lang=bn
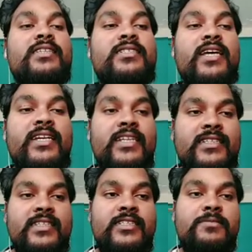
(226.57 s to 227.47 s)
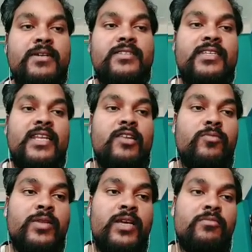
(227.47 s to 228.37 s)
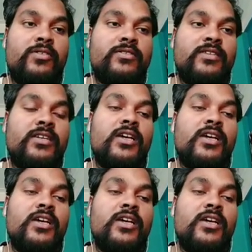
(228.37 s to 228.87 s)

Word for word: নাইনটি সিক্স পার্সেন্ট অ্যালুমিনিয়াম রয়েছে